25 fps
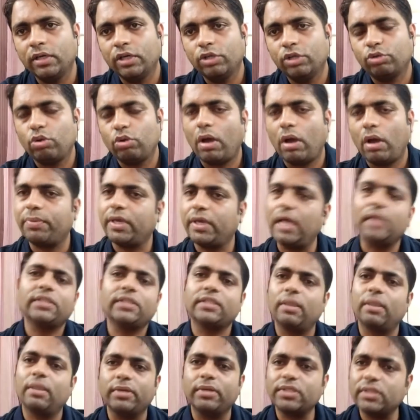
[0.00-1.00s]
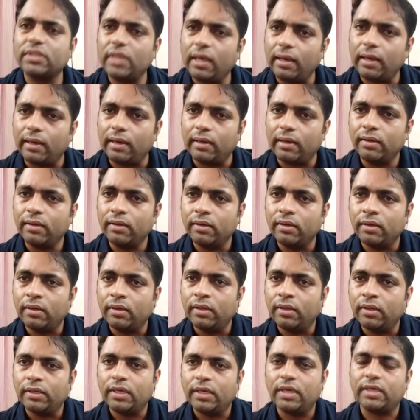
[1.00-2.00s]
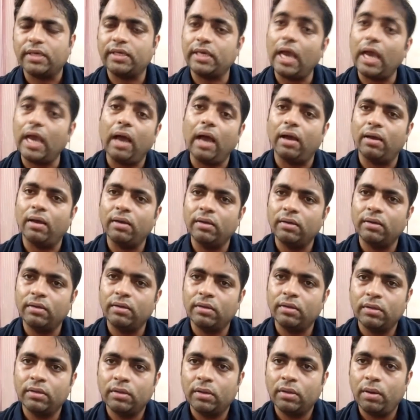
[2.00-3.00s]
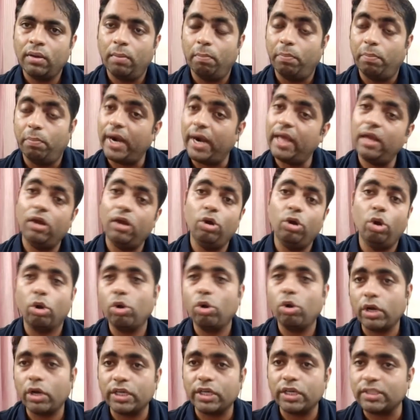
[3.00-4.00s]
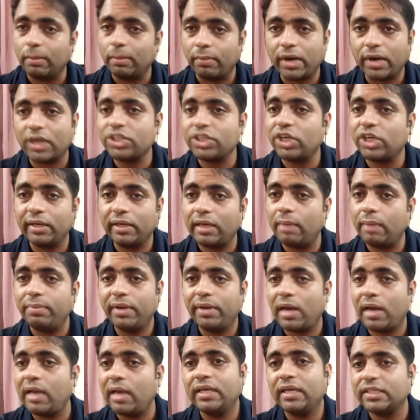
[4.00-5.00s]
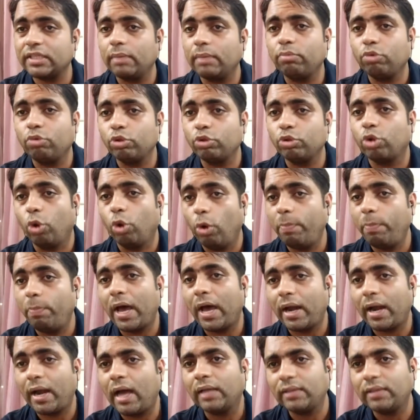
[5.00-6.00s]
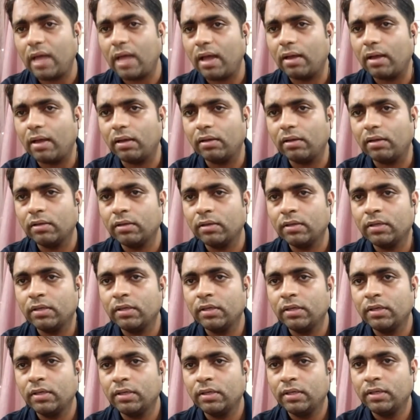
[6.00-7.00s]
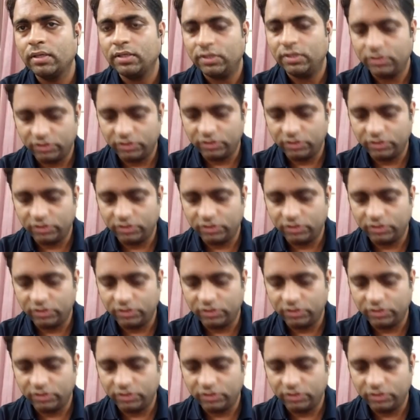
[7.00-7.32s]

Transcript: तो आप क्या समझते हैं कि क्या बड़े लोगों के संरक्षण के बिना यह सब कुछ हो पा रहा था जी।